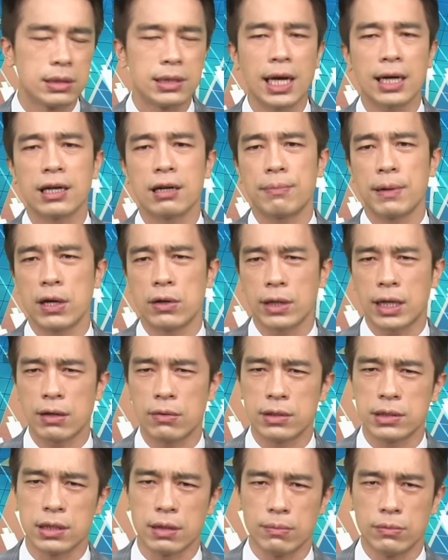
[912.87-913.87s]
上个礼拜有
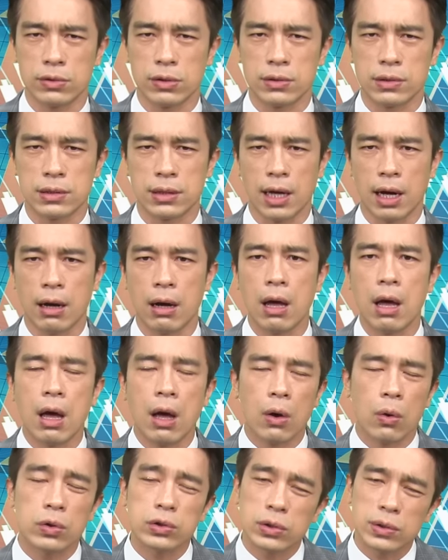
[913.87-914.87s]
看我节目都知道，
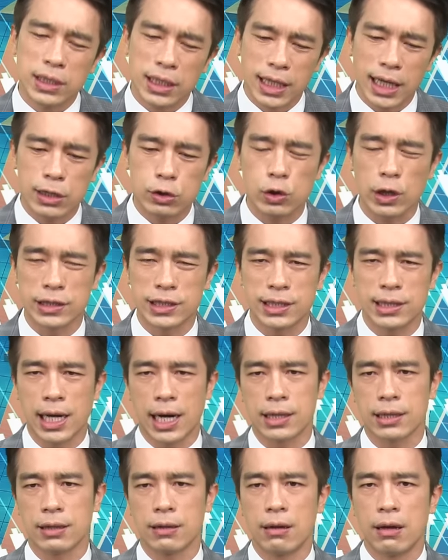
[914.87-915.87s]
我说你可以转进
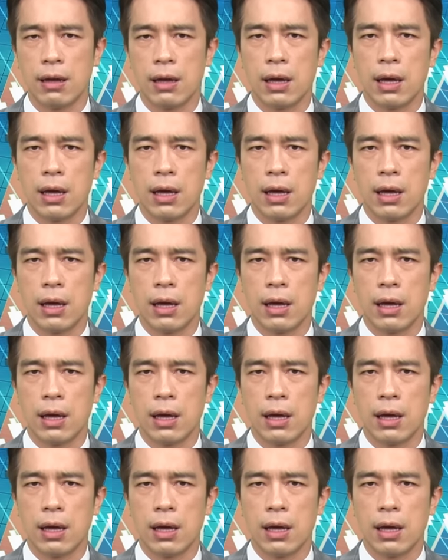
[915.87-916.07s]
哪里？